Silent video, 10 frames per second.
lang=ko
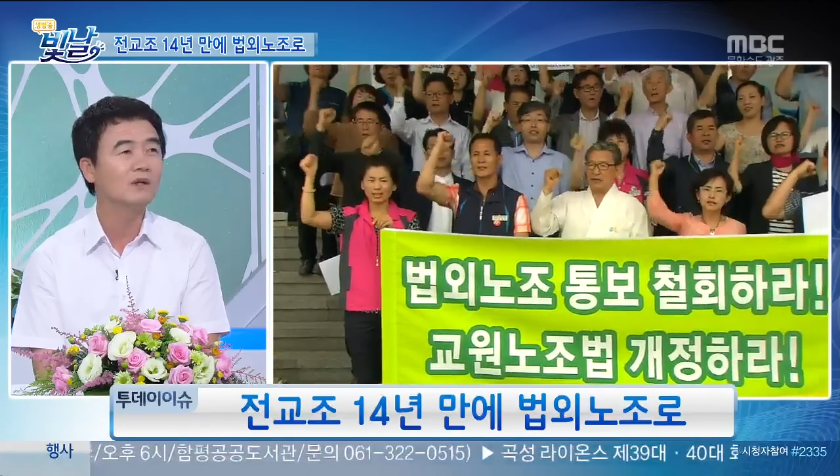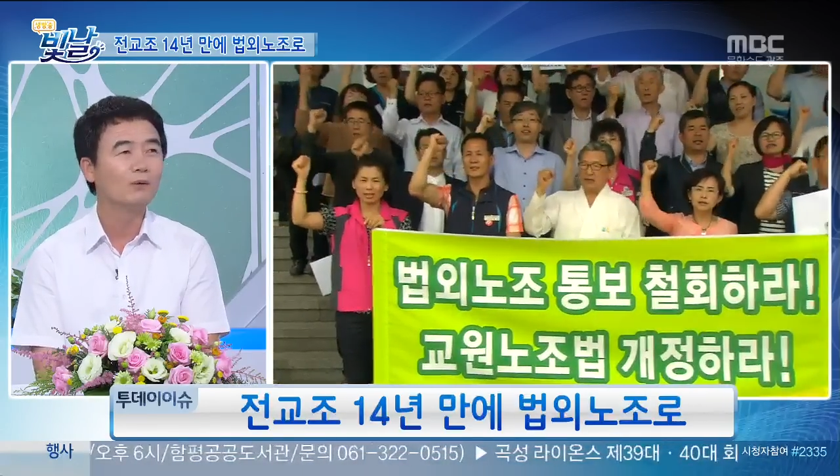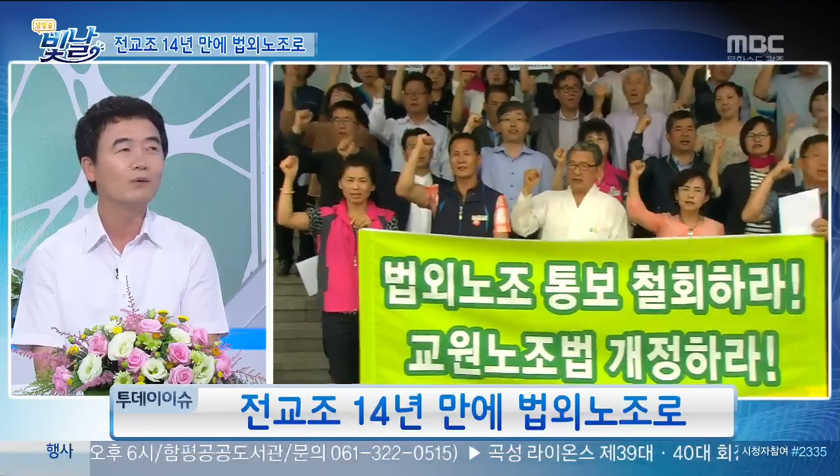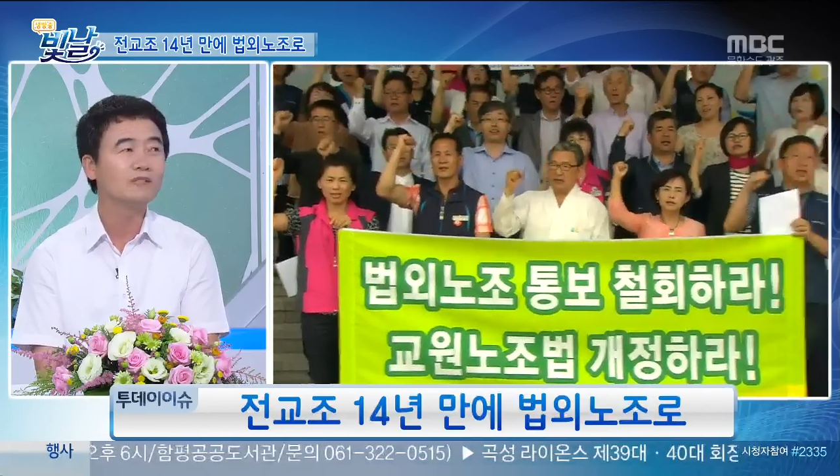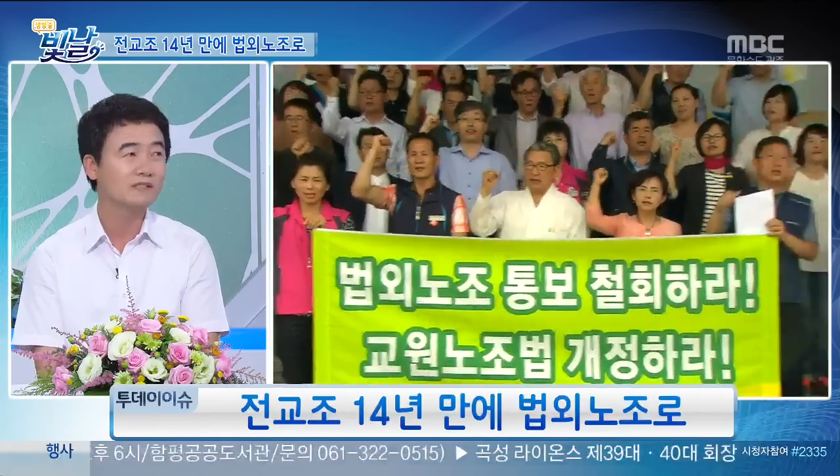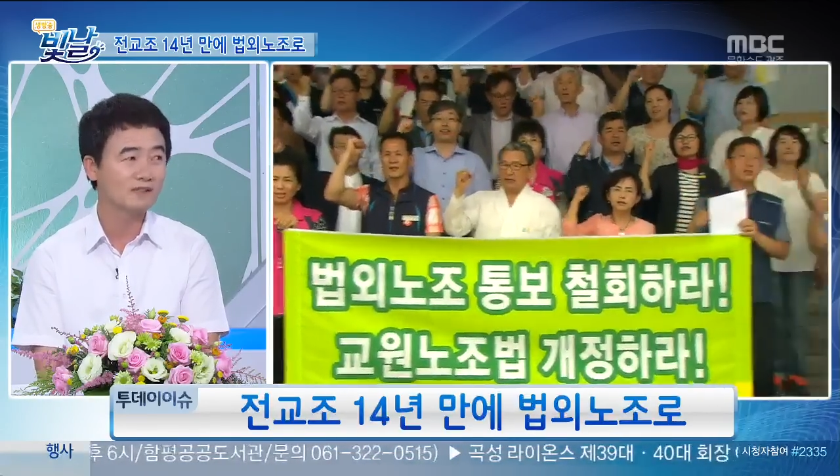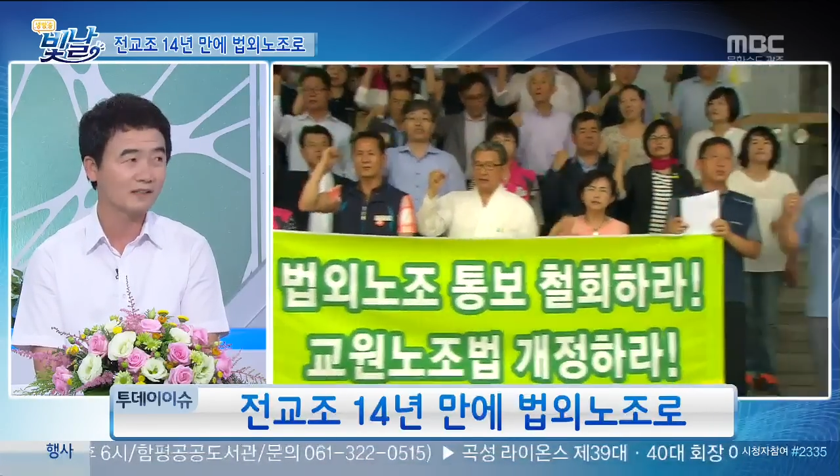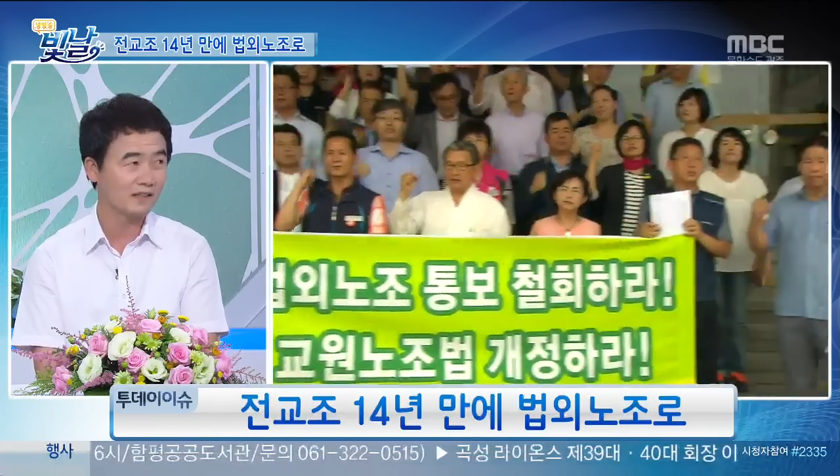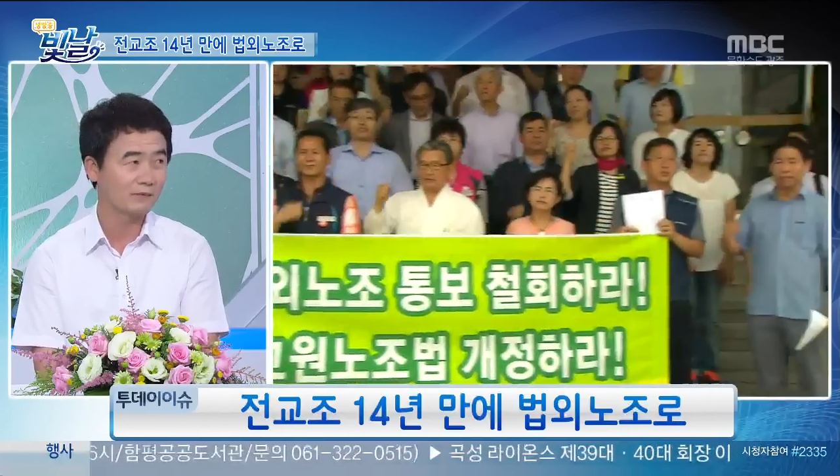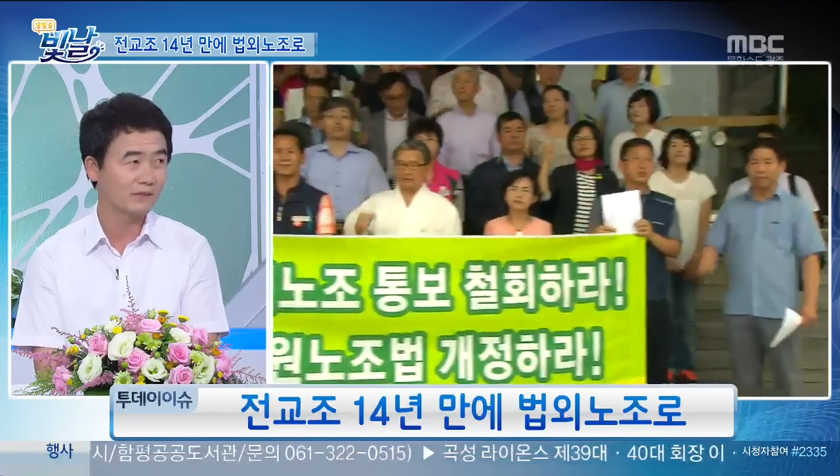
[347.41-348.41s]
OECD에
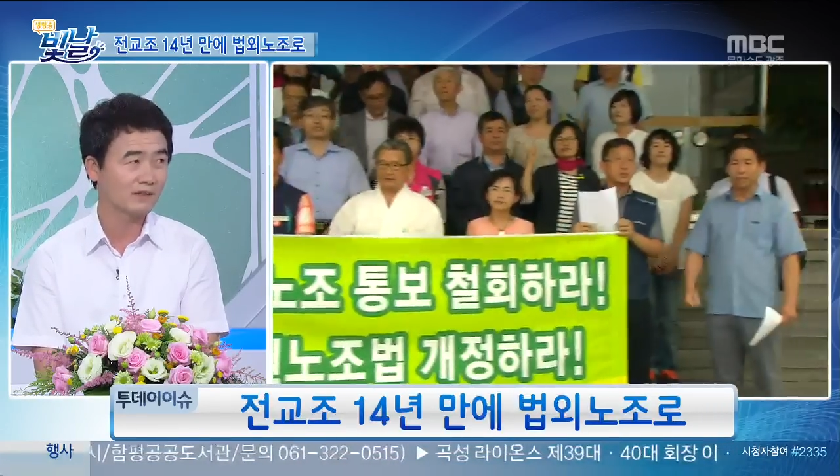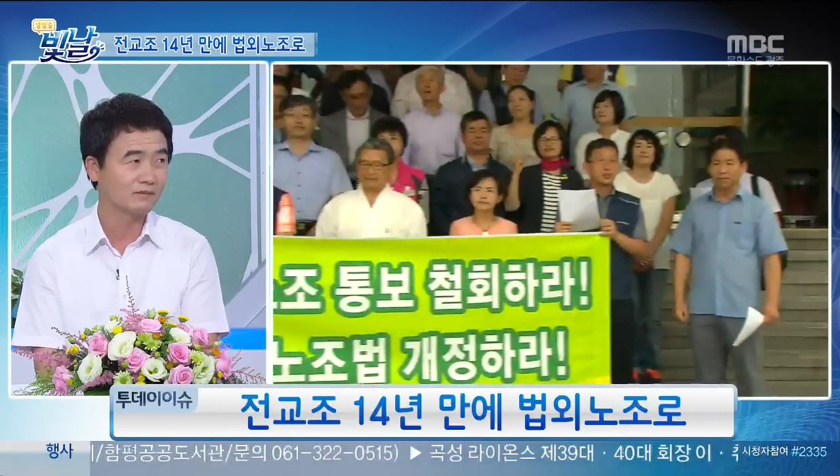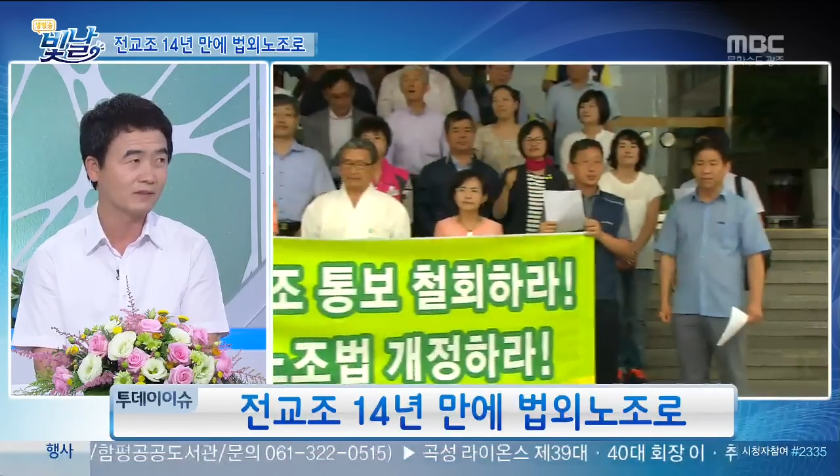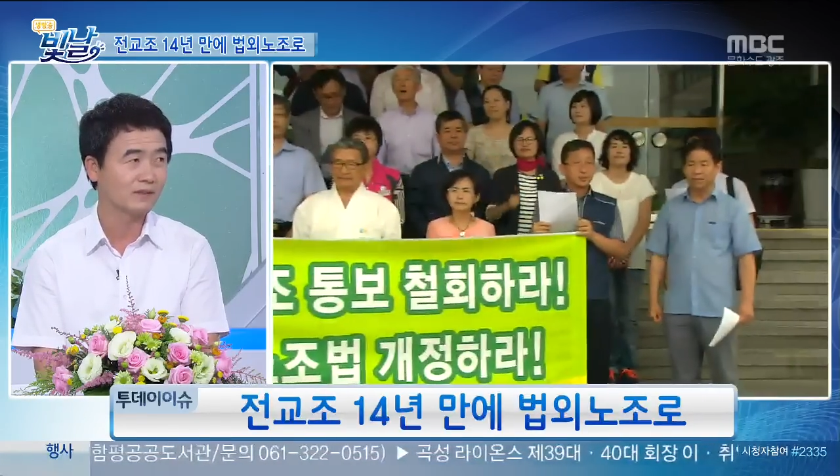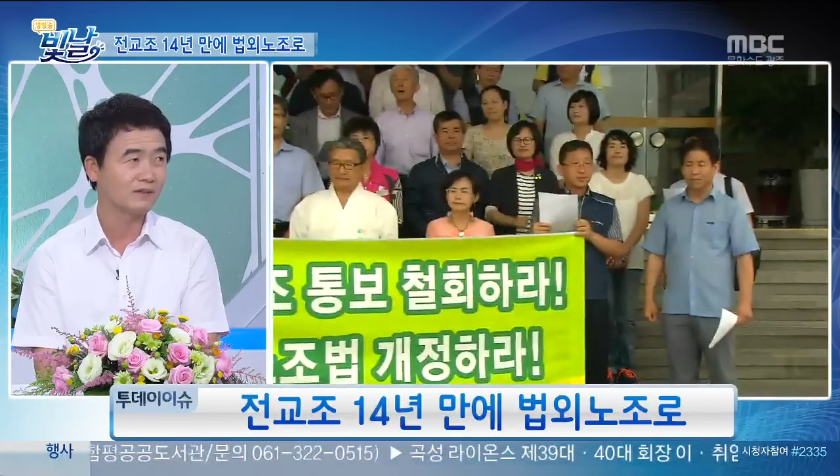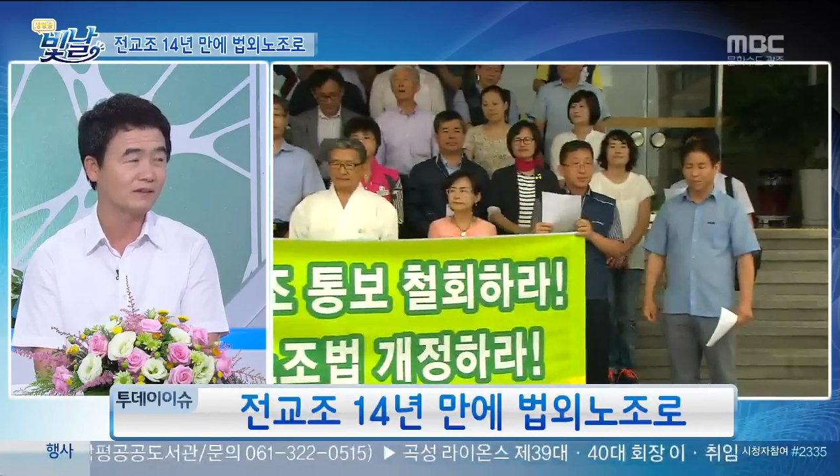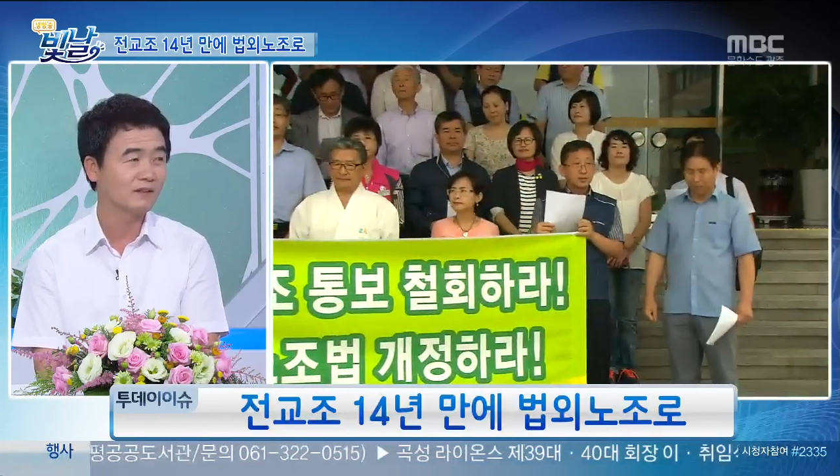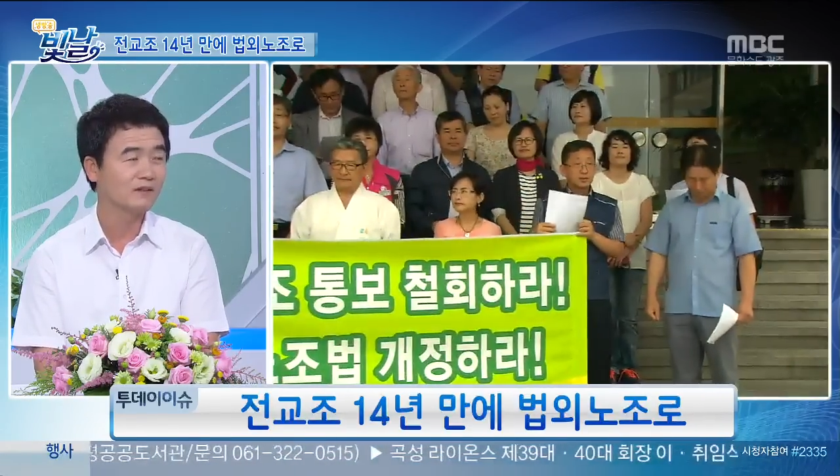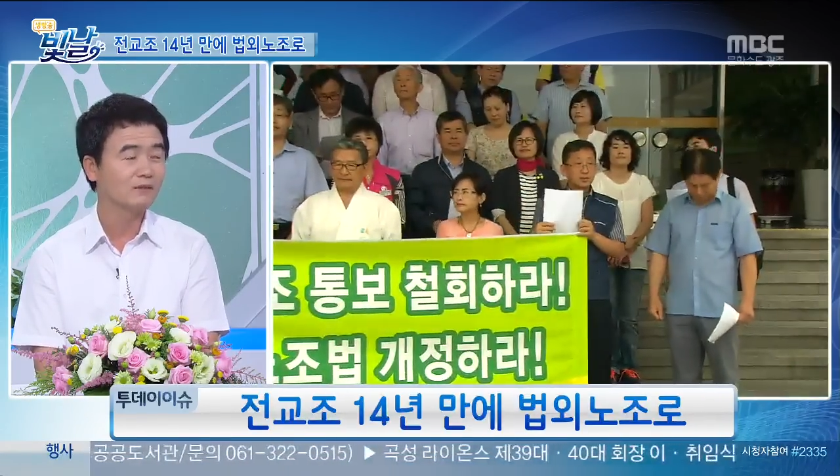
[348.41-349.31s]
가입했단 말이에요. 네,